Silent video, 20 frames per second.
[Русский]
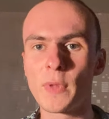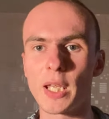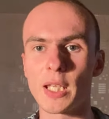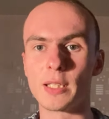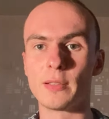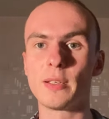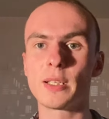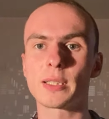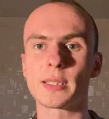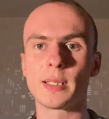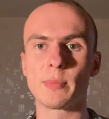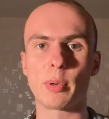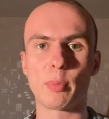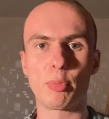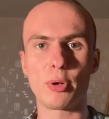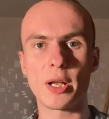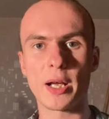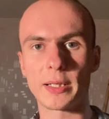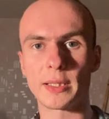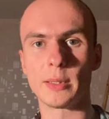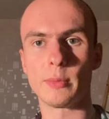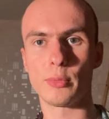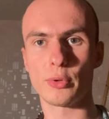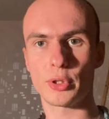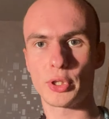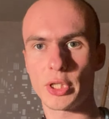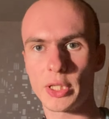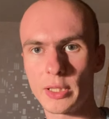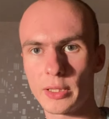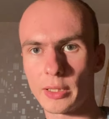известный, популярный
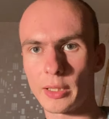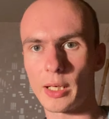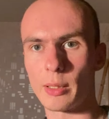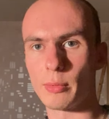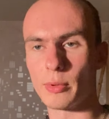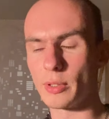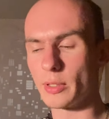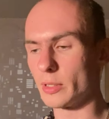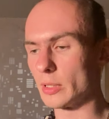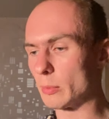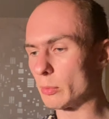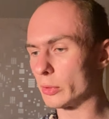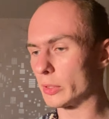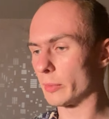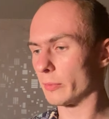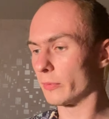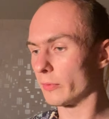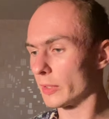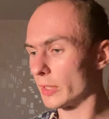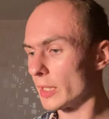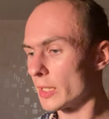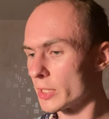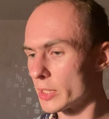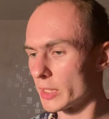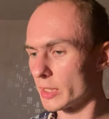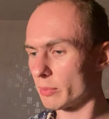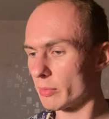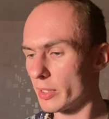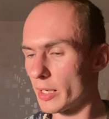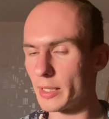мужчина, как бы, ему там, в отличие
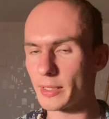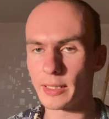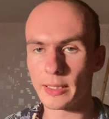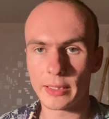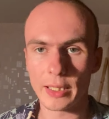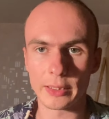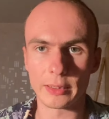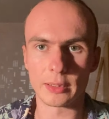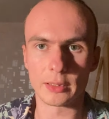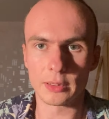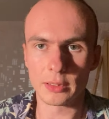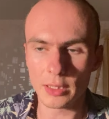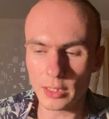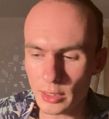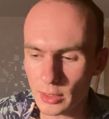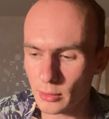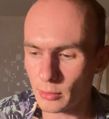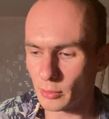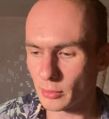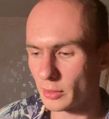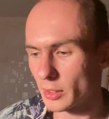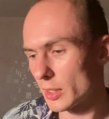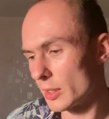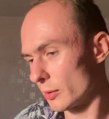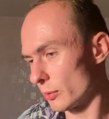от меня, донаты скидывают.